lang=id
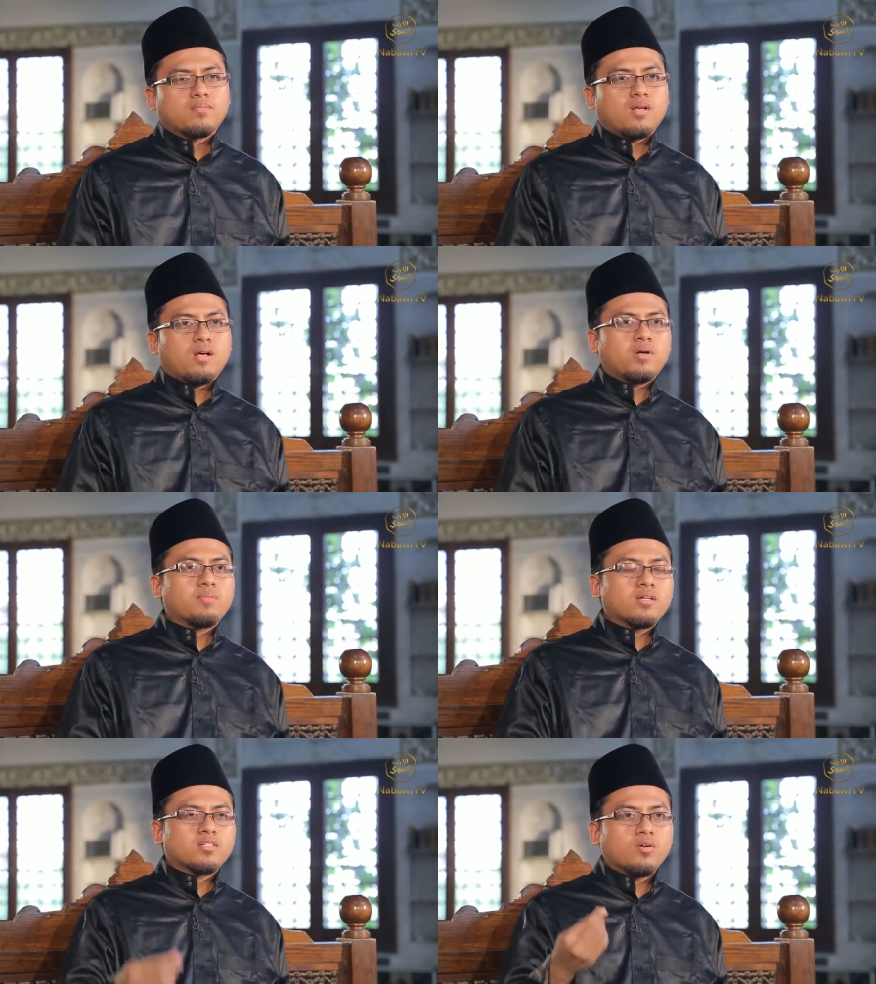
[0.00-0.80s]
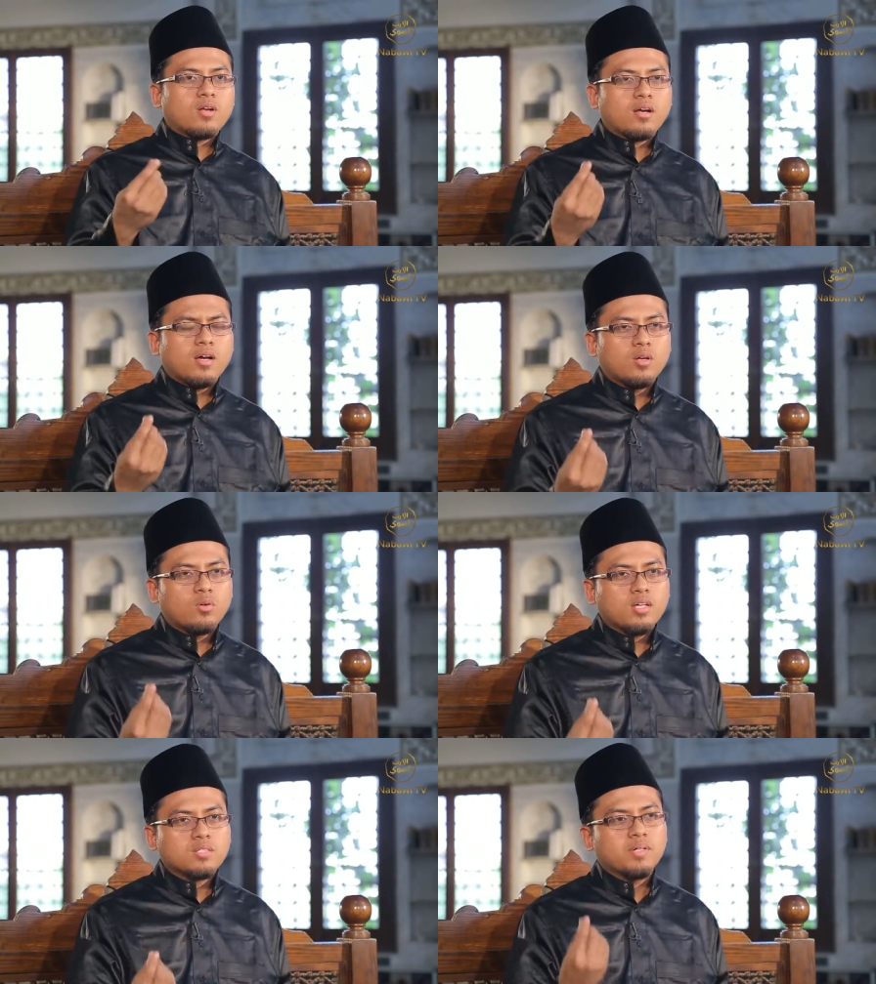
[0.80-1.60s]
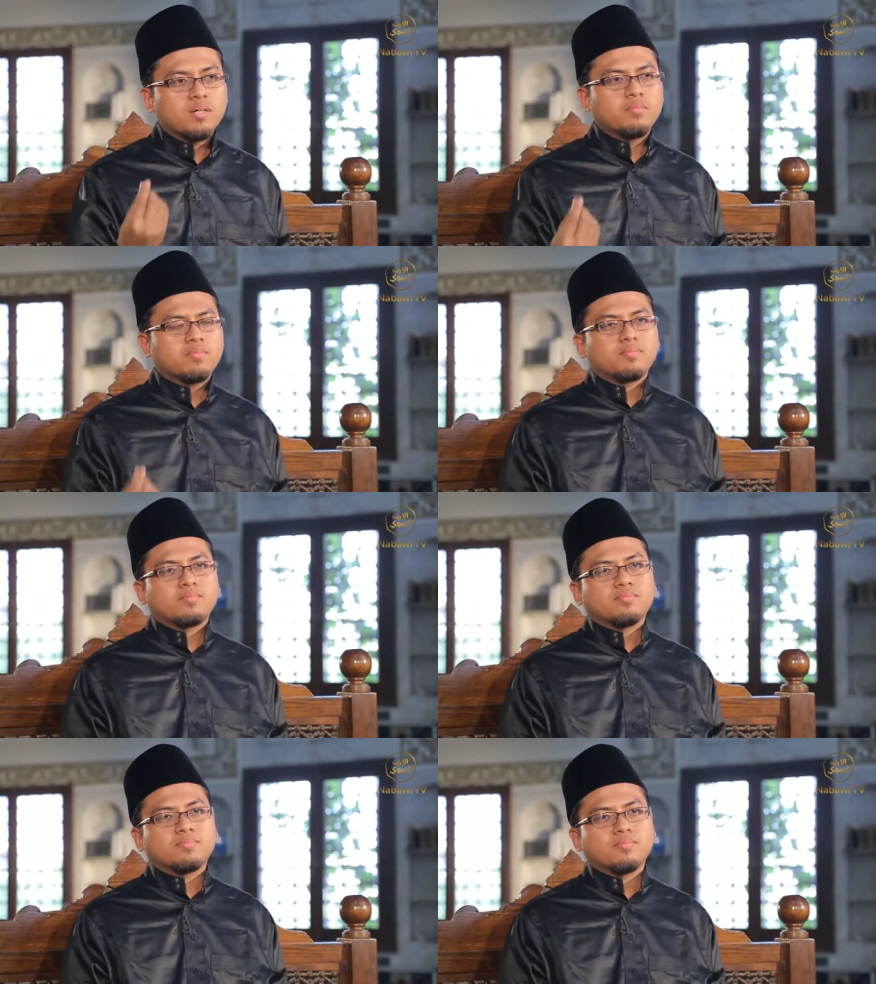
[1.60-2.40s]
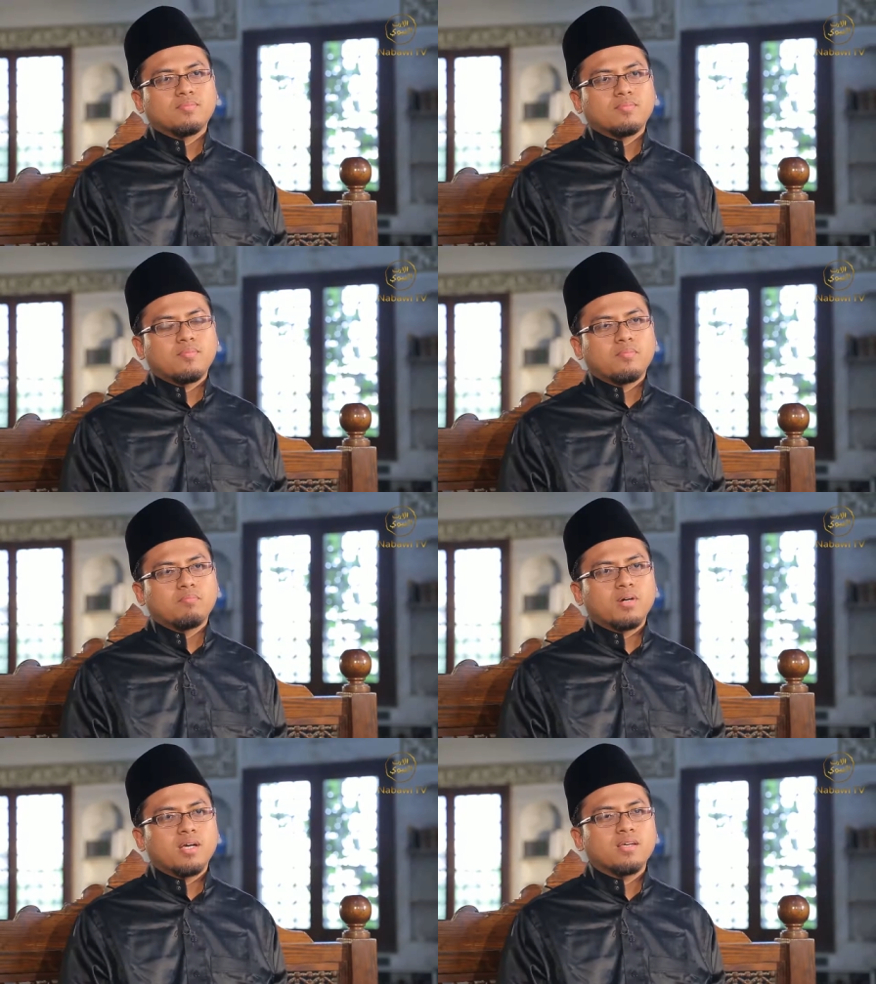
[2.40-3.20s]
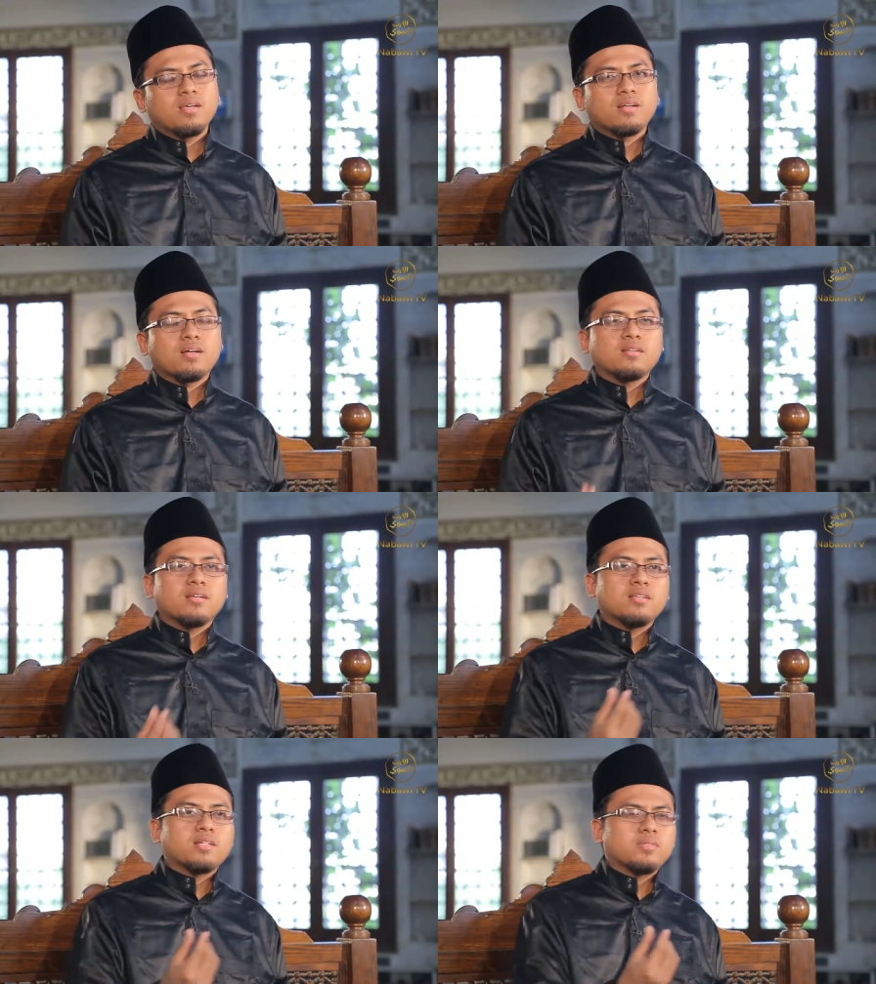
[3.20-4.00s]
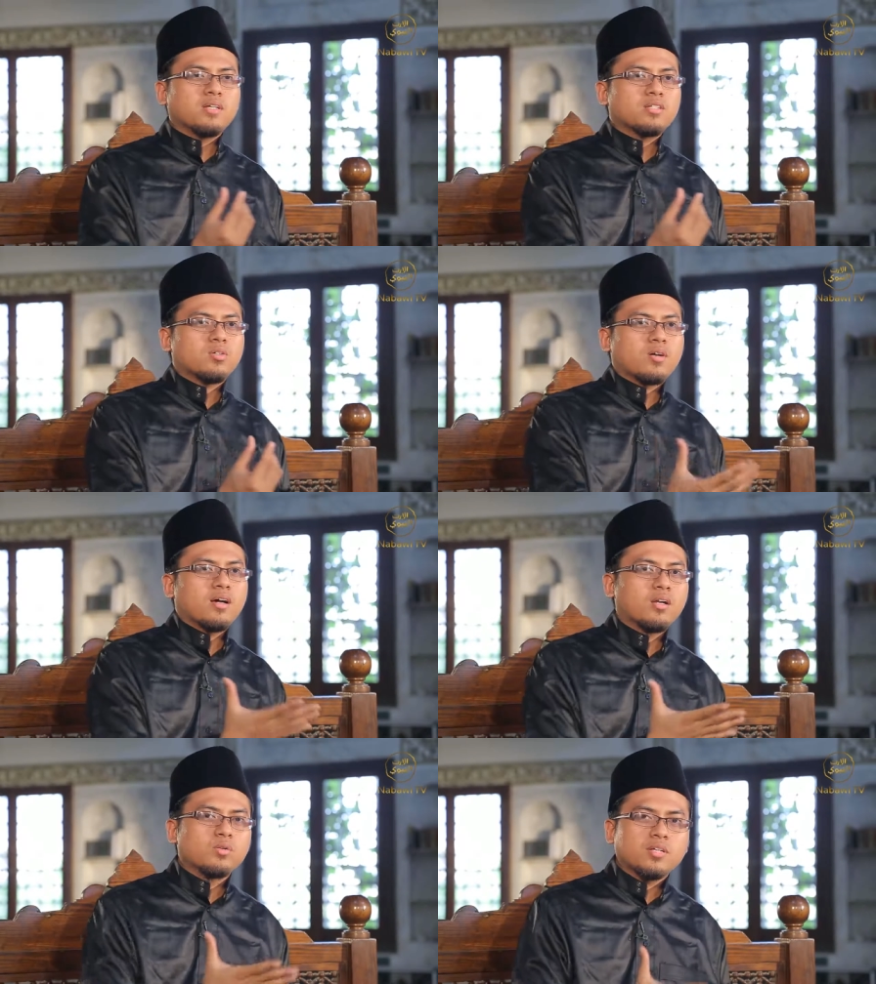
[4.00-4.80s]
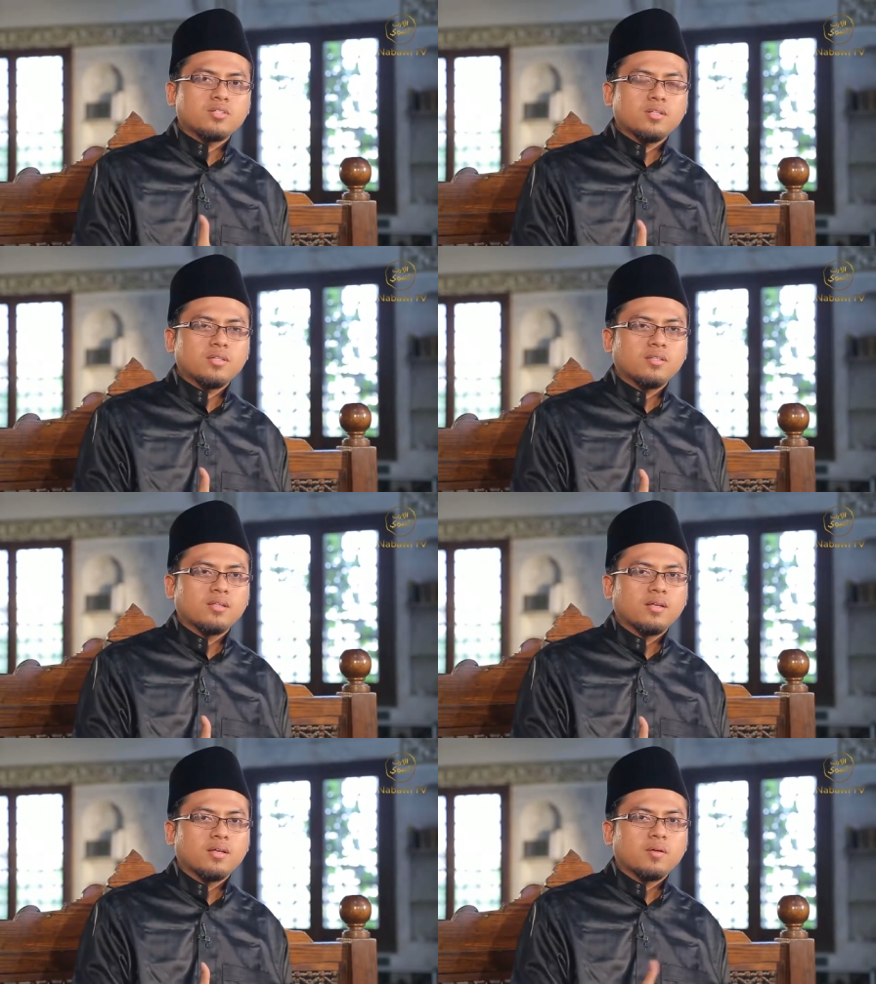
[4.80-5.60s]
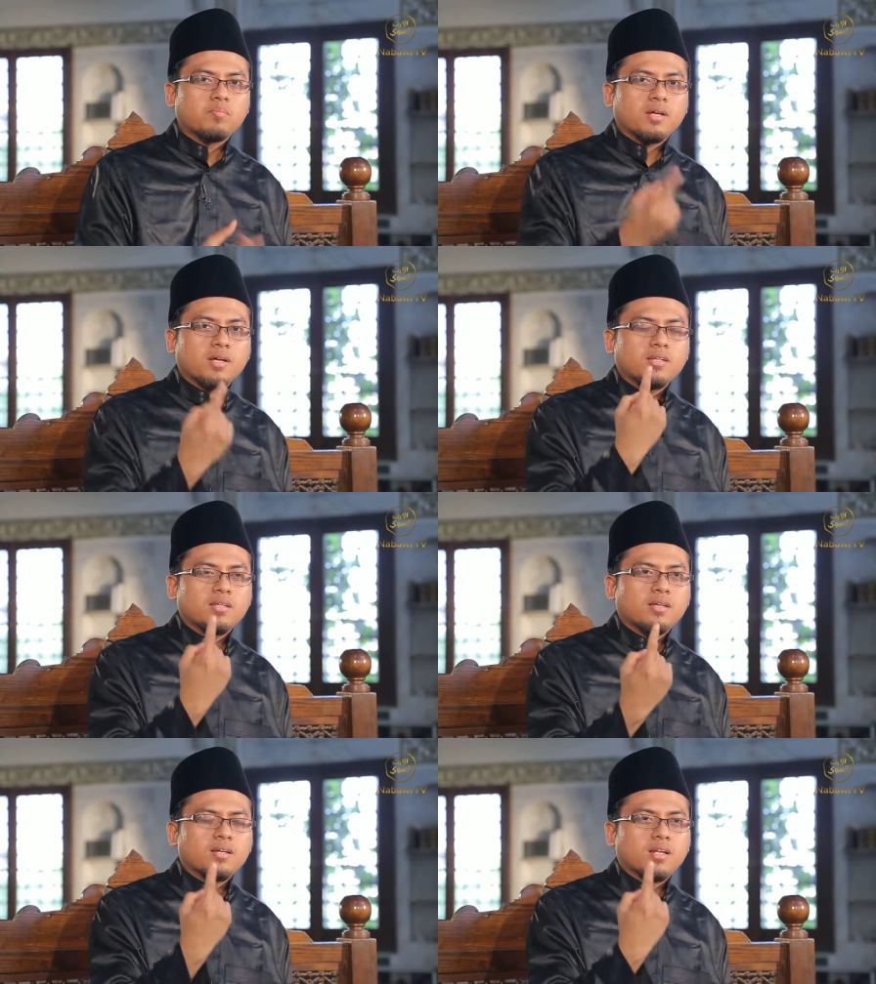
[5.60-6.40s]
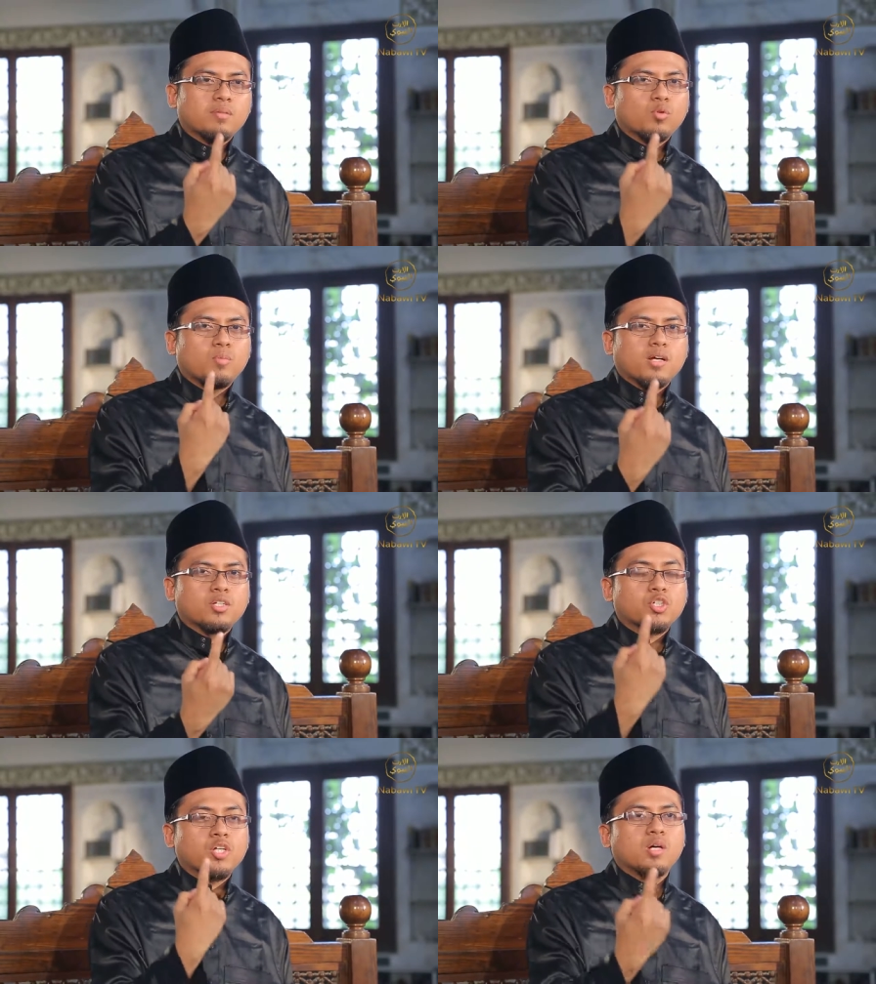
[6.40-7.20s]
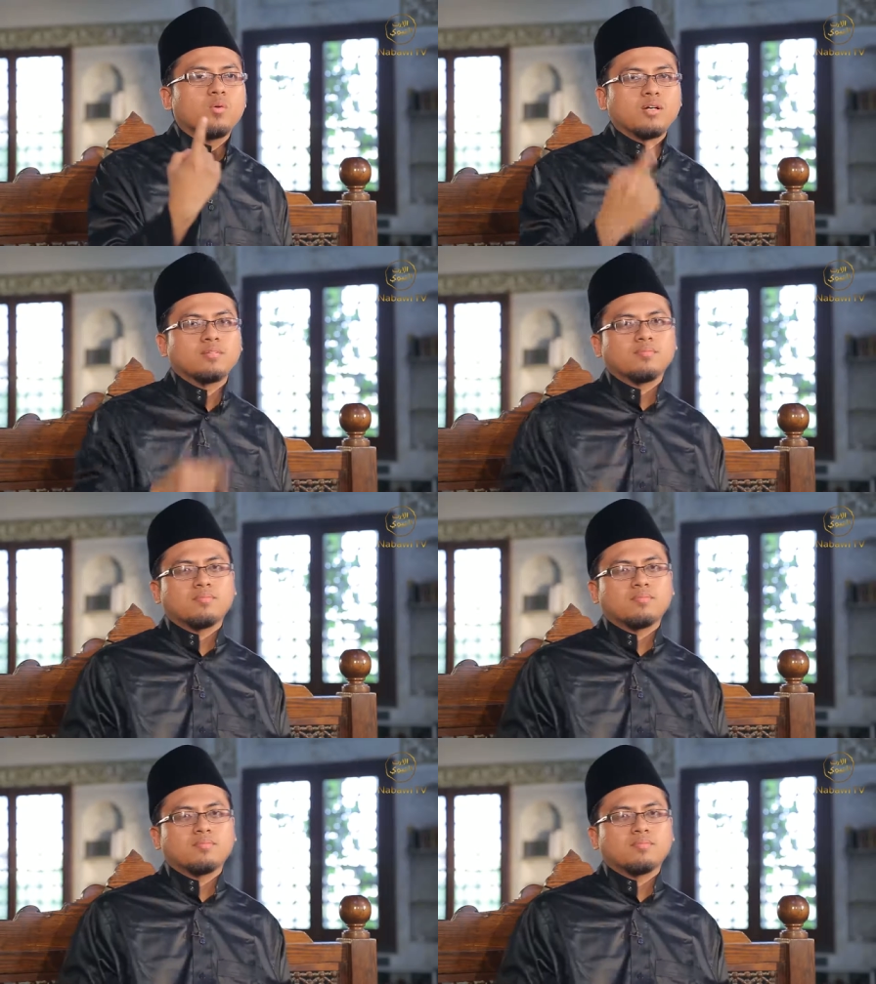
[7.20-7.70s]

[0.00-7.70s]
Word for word: Apabila seorang ahlul asbab menginginkan dirinya menjadi seorang ahlu tajrid, maka ini adalah merupakan syahwah,